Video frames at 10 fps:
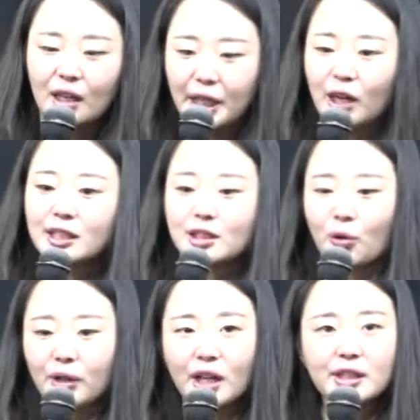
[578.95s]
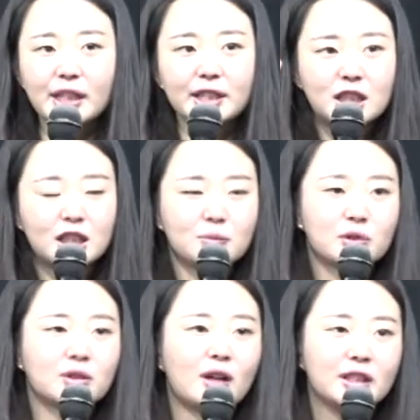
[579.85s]
연극 공연이
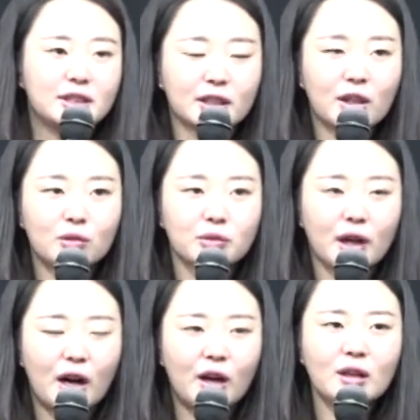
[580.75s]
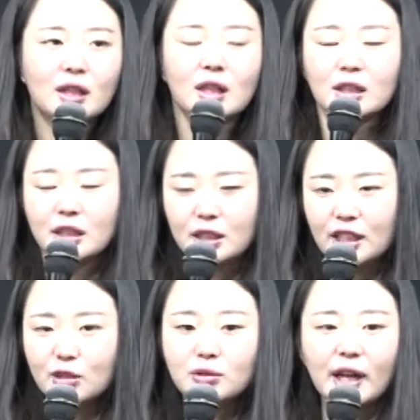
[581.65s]
지금부터 있을 거고요. 그
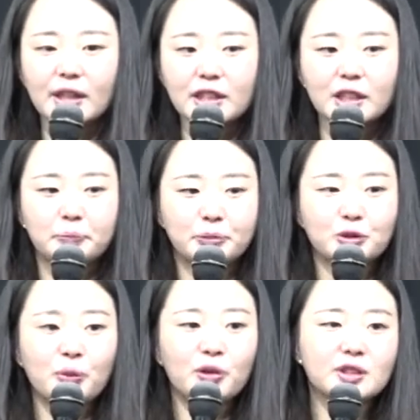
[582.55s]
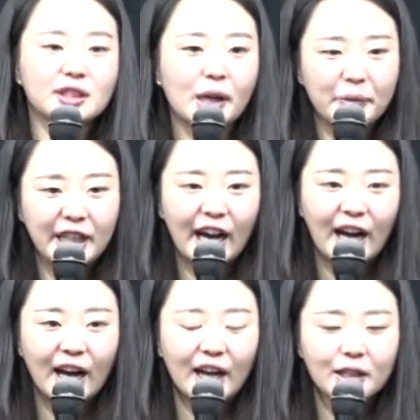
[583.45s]
이후에는 부모
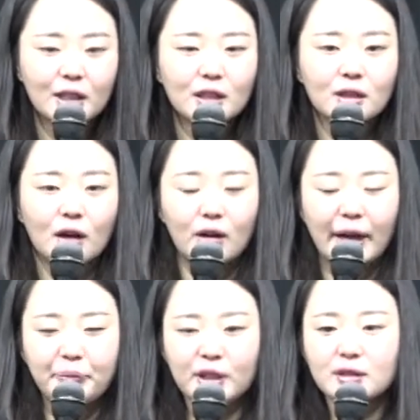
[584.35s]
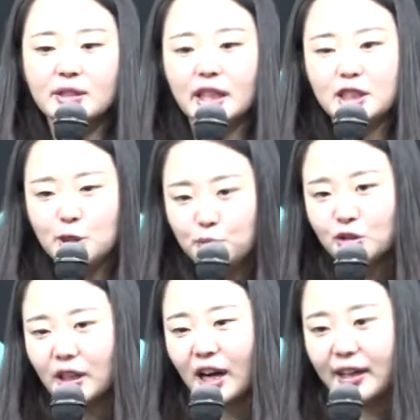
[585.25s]
세미나, 어, 랩넌트의
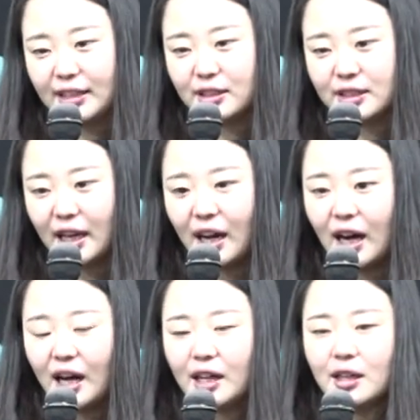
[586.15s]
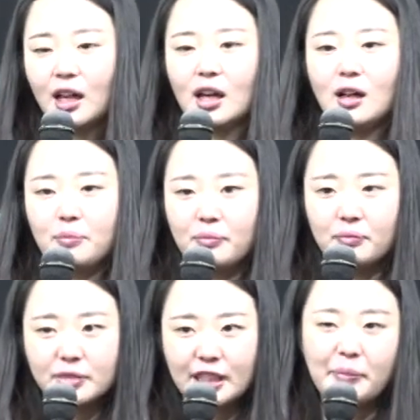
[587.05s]
집중에 관해서 제가
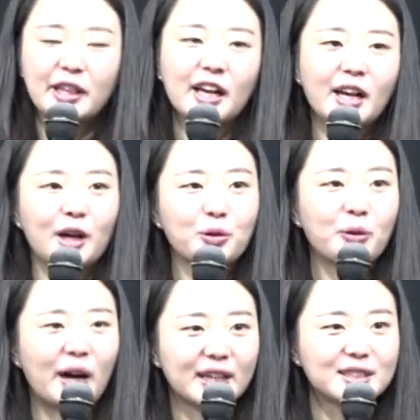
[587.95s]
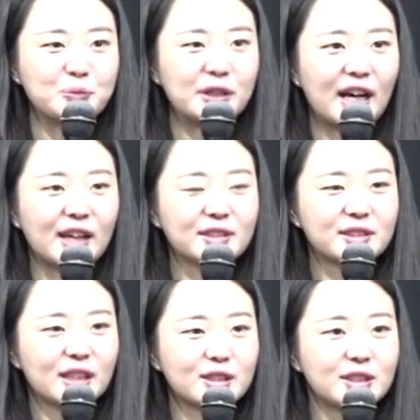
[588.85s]
세미나를 하도록 하겠습니다.
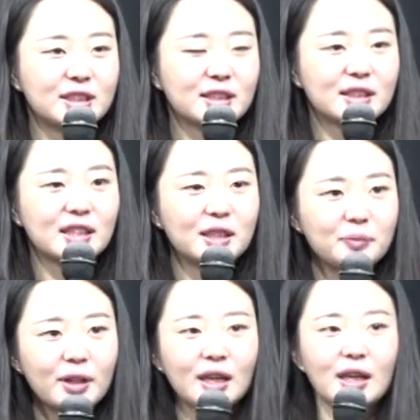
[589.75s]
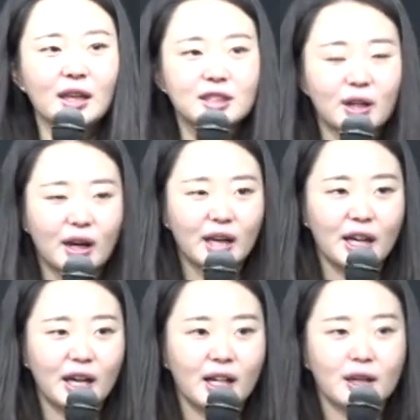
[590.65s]
그래서 지금
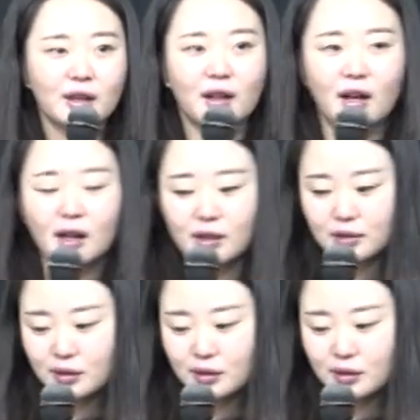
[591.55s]
저희 어,